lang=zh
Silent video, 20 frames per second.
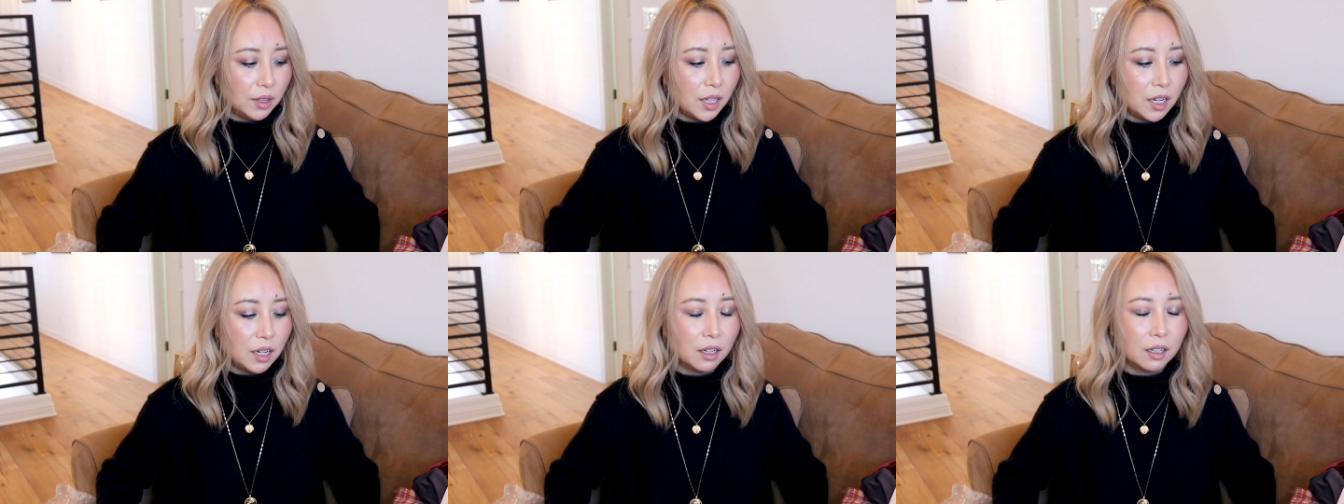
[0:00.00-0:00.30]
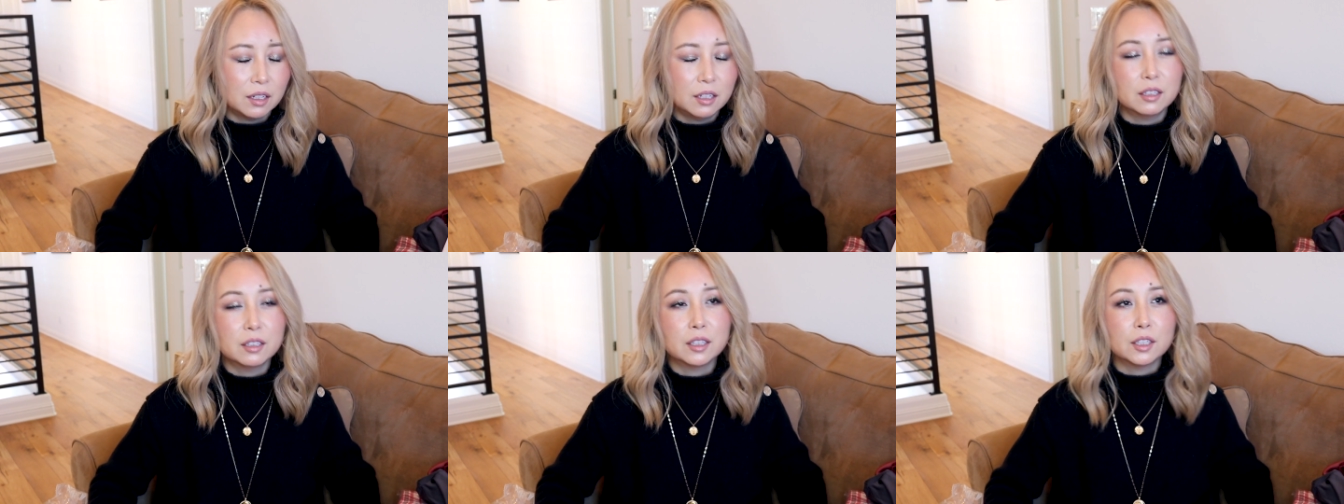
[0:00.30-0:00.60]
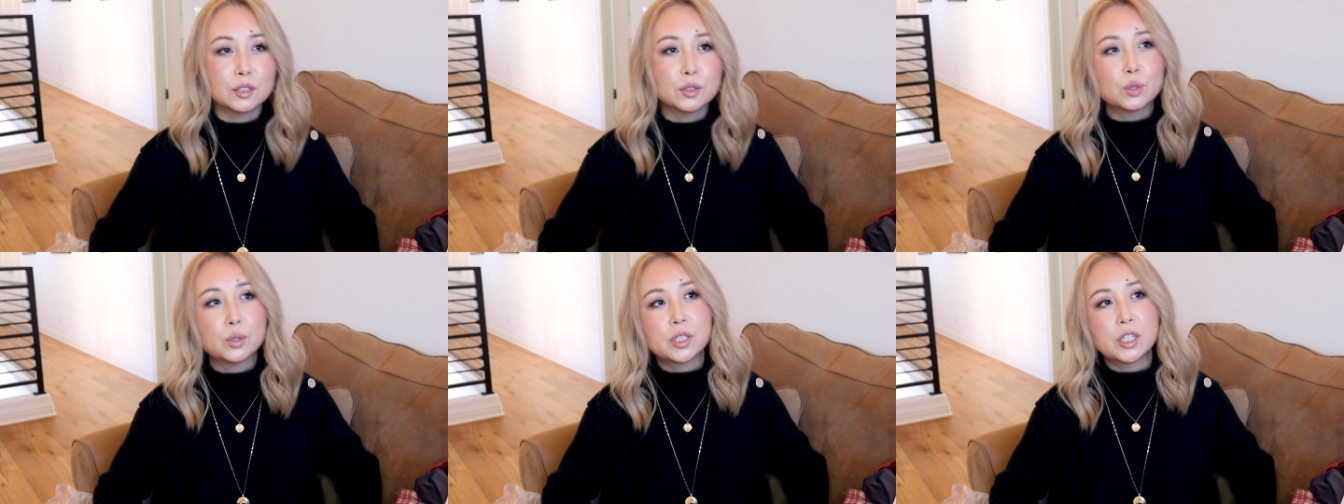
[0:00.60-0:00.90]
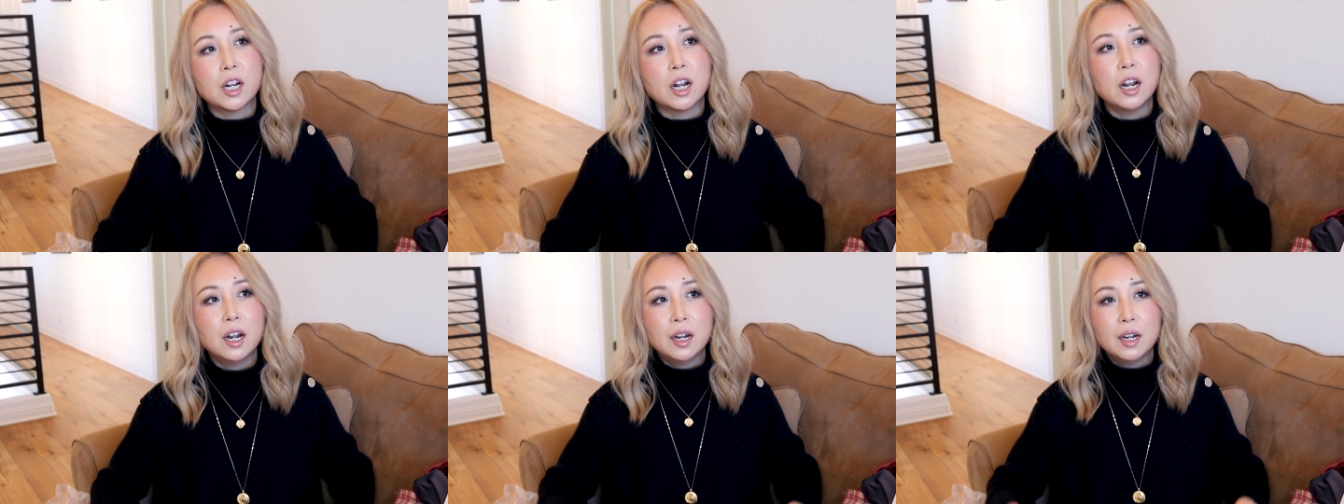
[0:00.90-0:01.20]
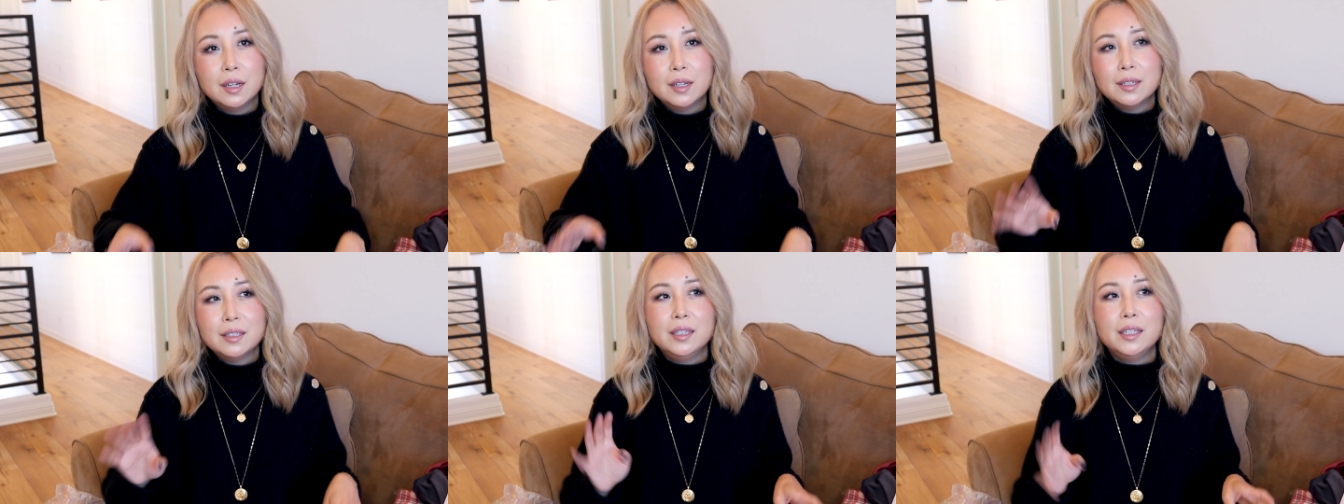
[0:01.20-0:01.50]
但可能就是
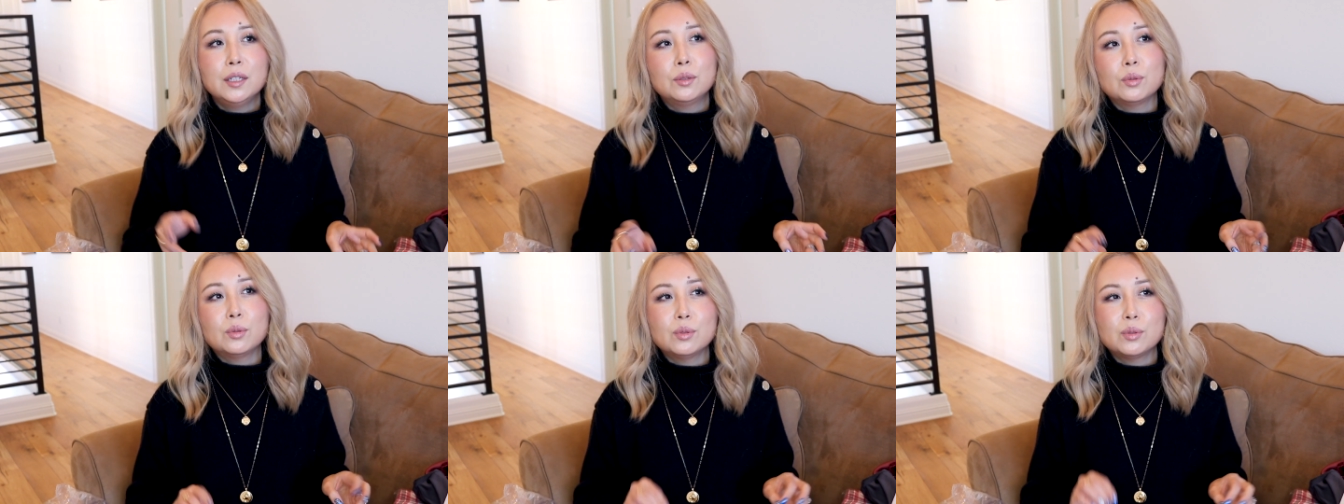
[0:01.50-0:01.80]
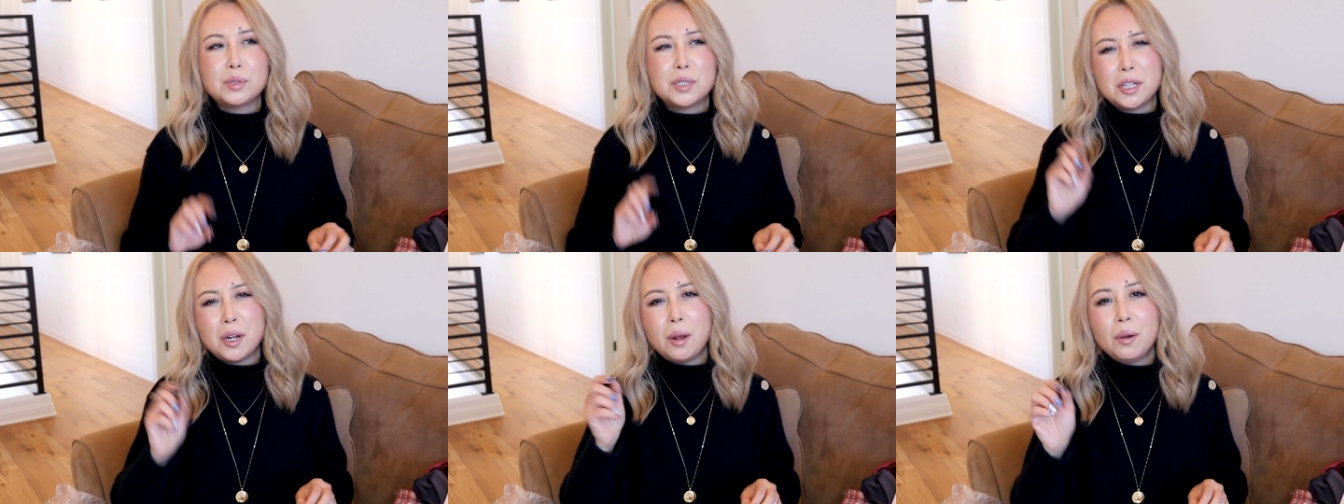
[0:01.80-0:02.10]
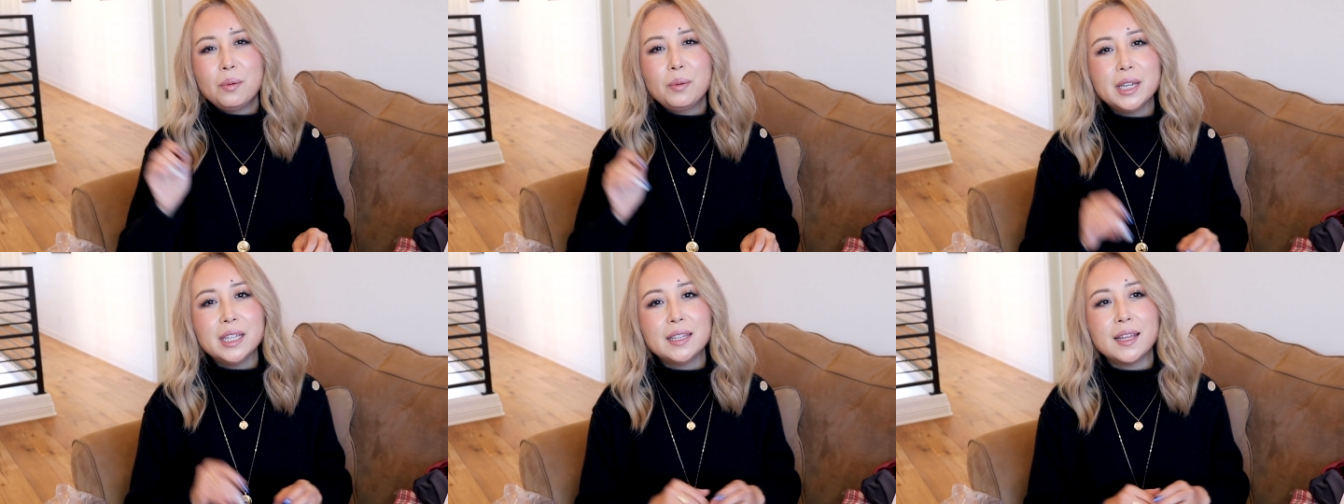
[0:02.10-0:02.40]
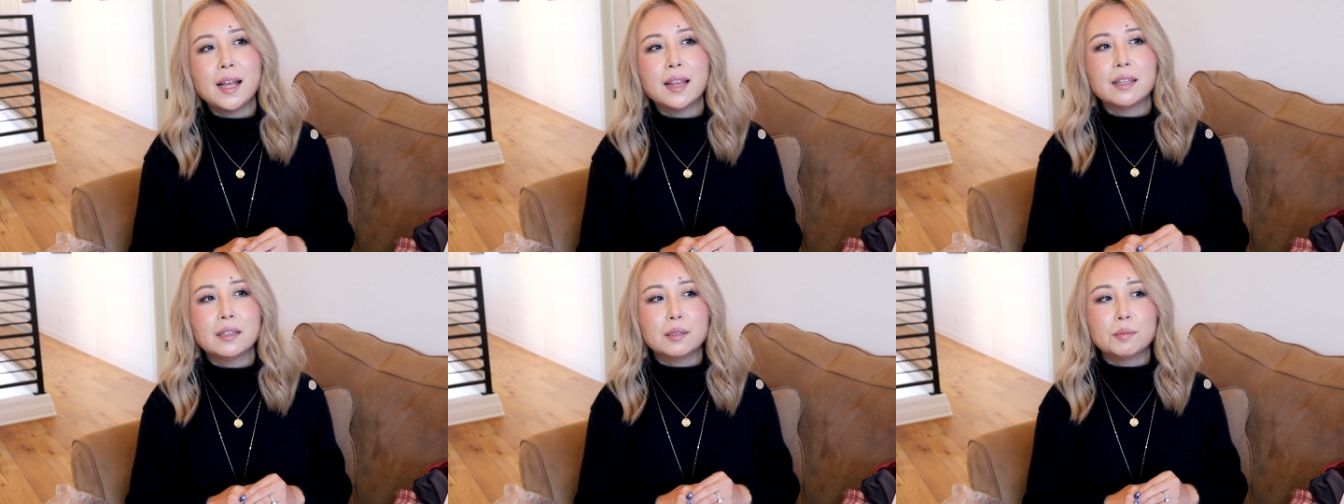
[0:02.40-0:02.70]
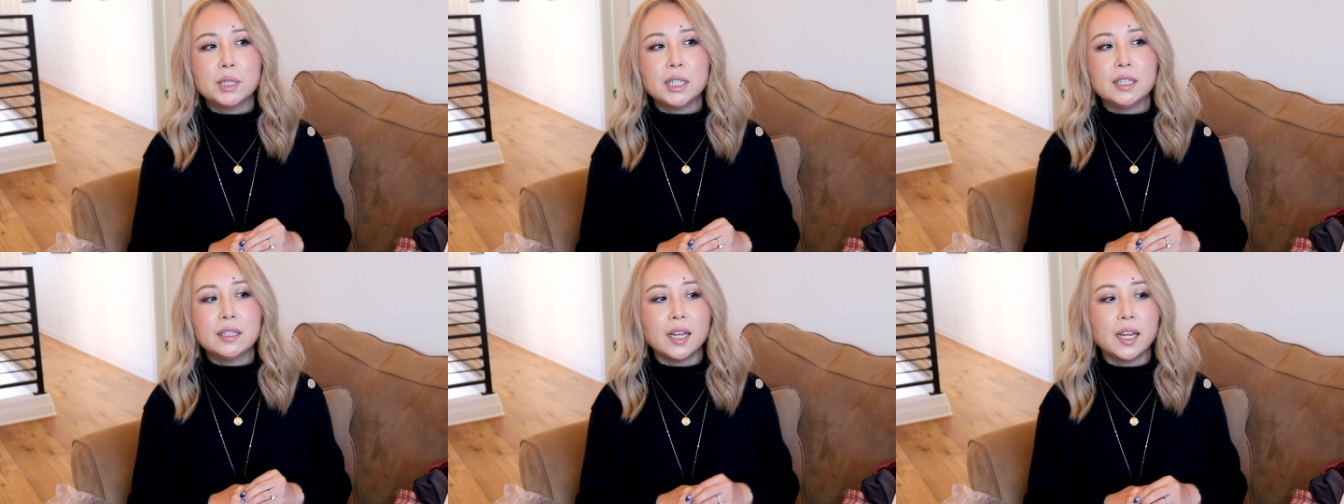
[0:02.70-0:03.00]
力度稍微大了那
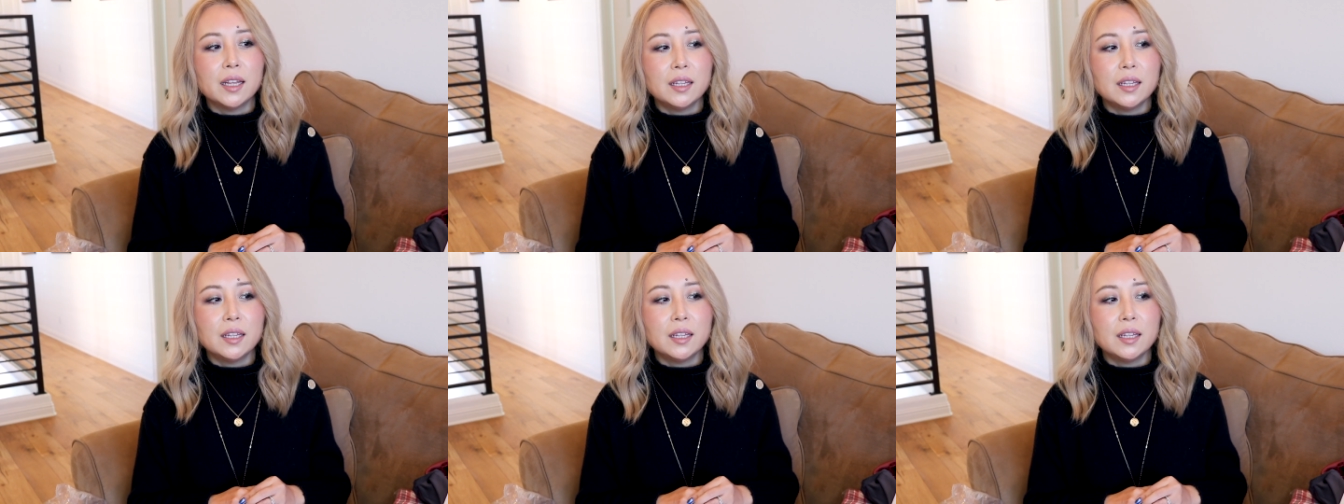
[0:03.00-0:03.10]
么一点。